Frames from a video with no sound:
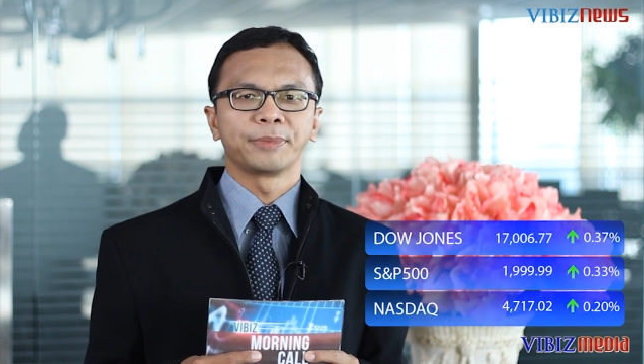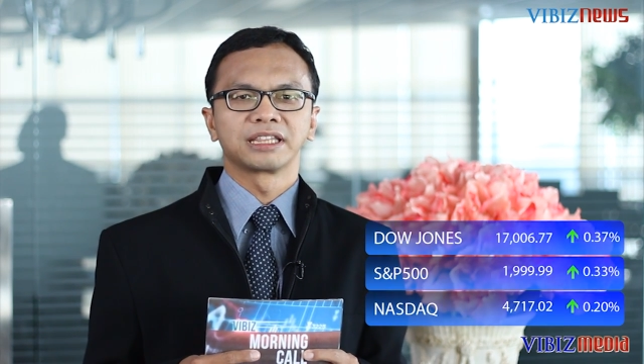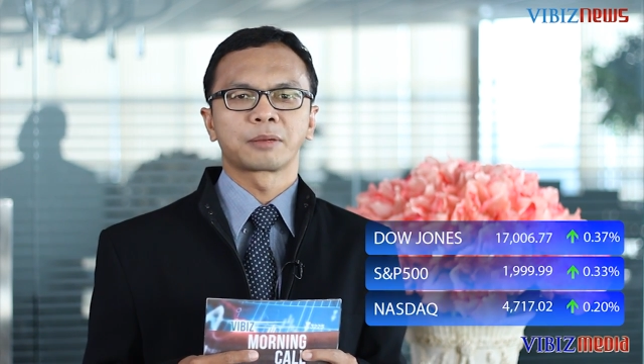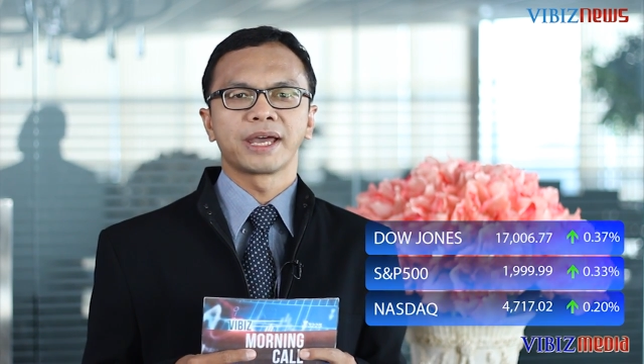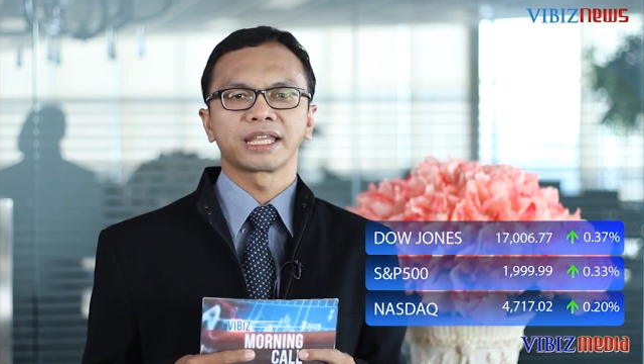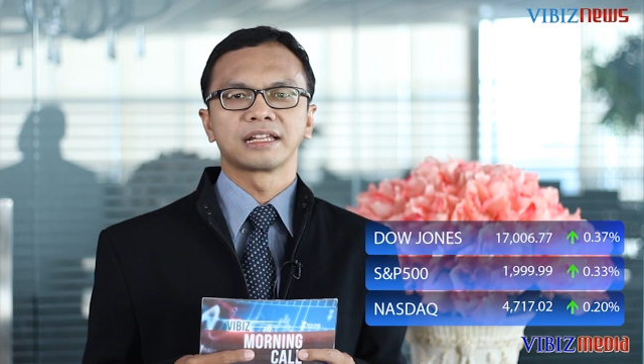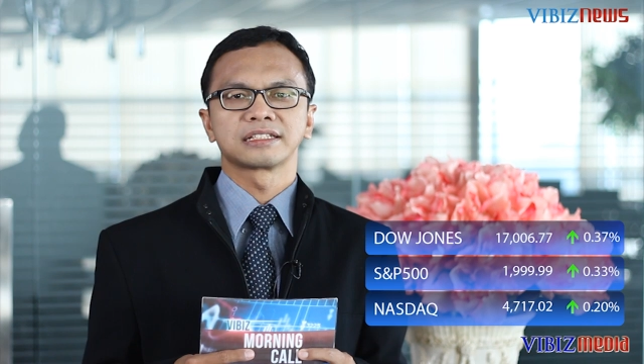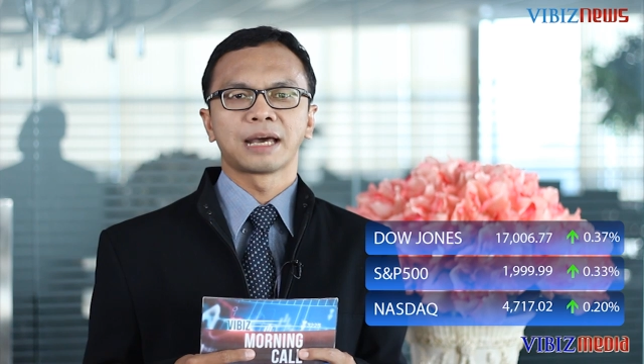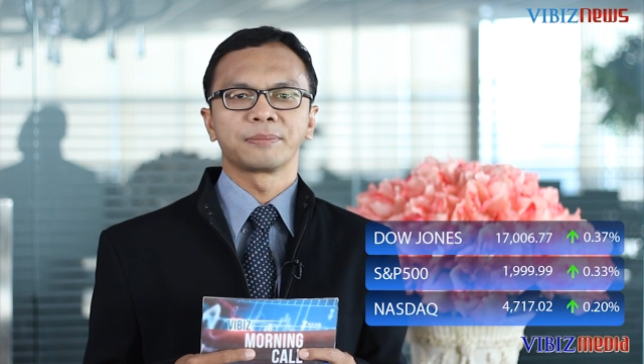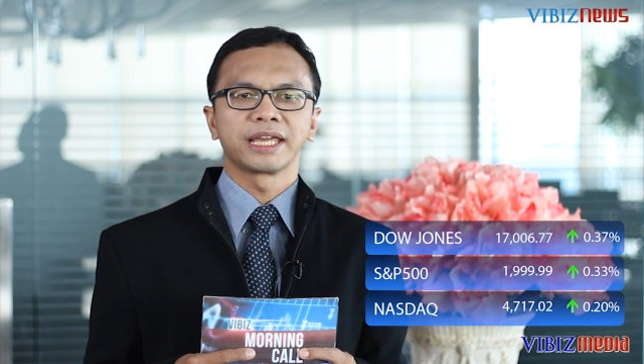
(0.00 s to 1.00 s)
pemain terbaik
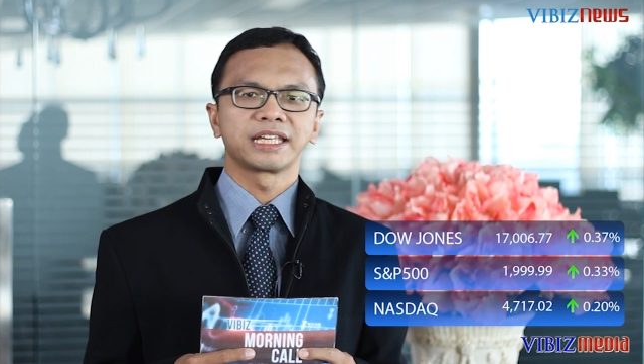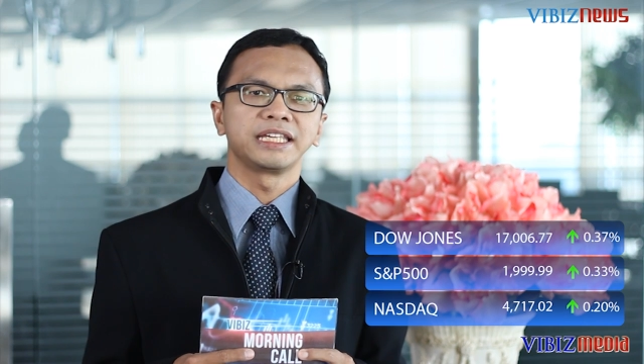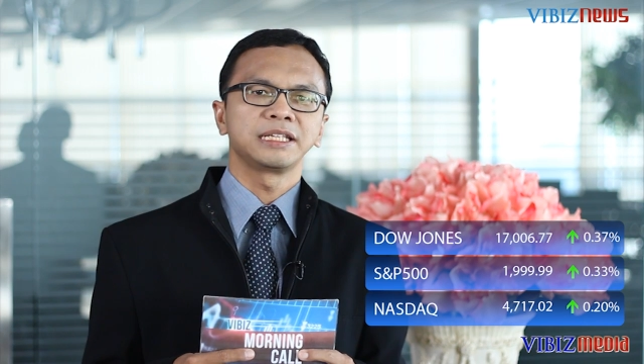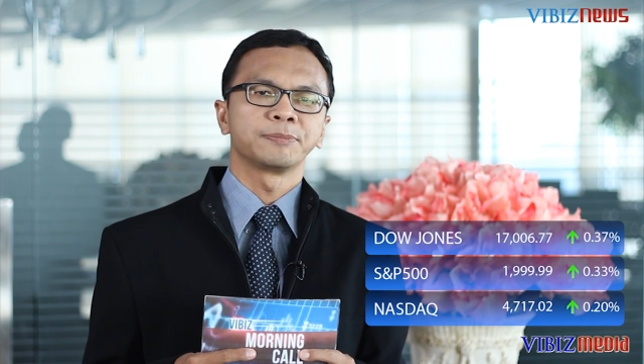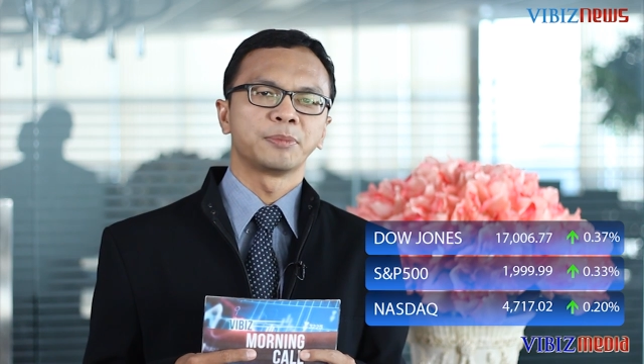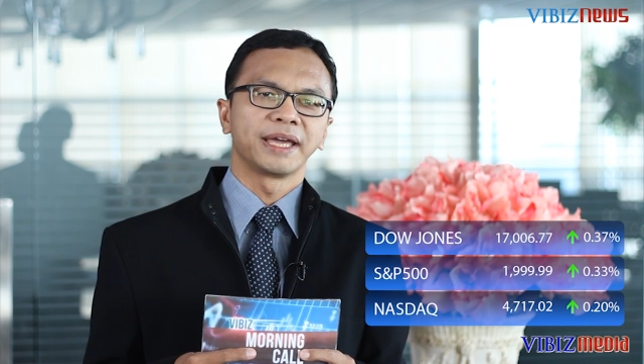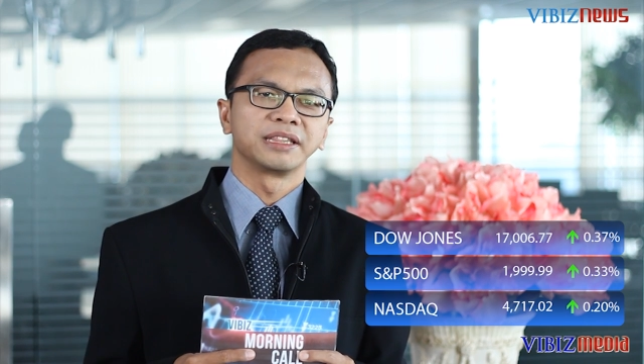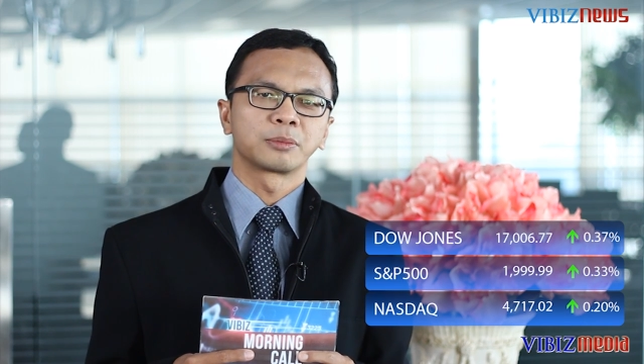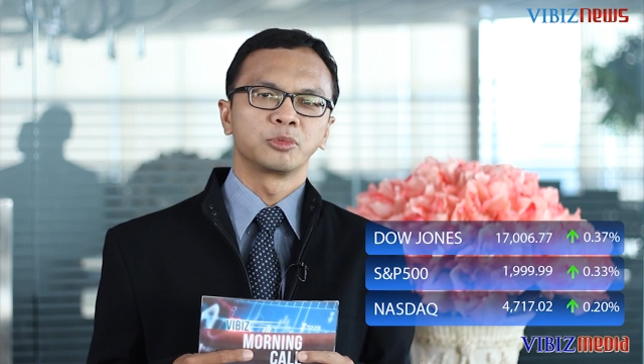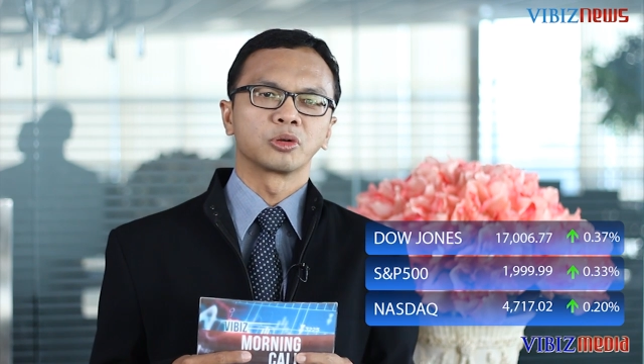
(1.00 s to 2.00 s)
dan saham Nike
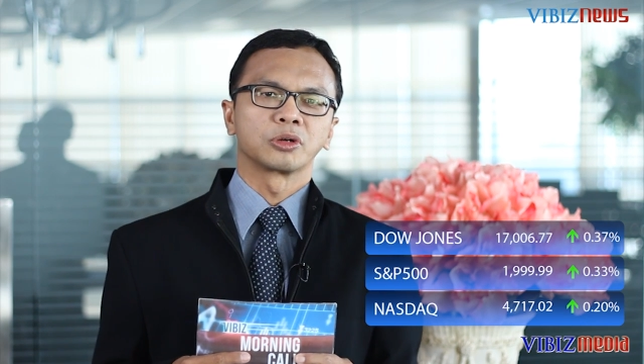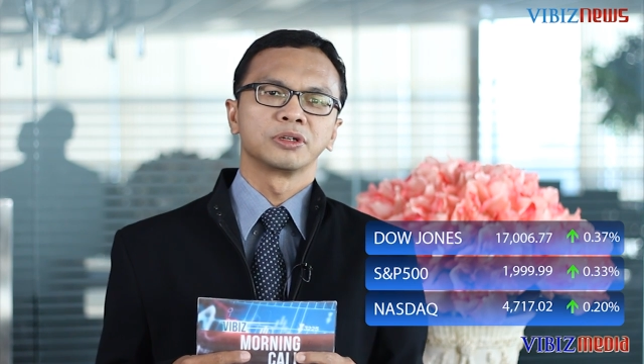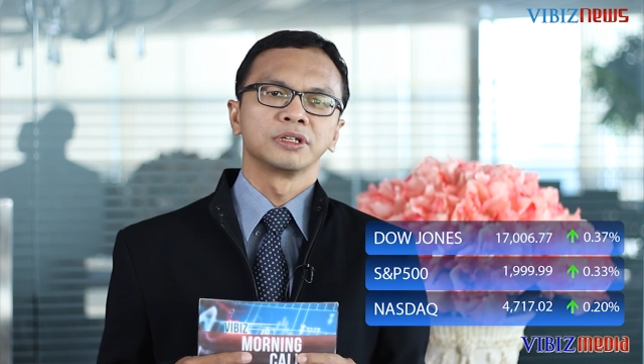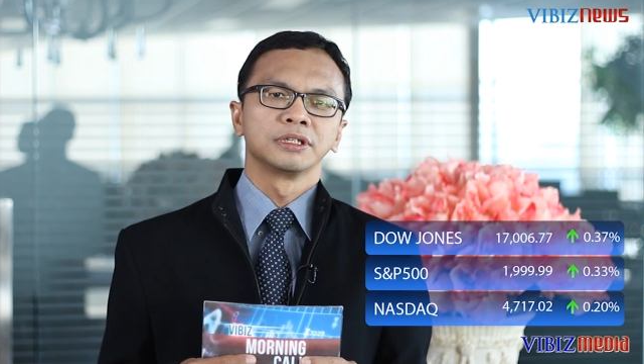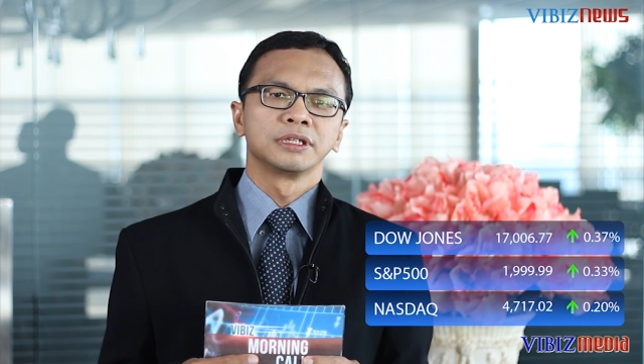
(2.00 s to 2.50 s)
pemain terburuk.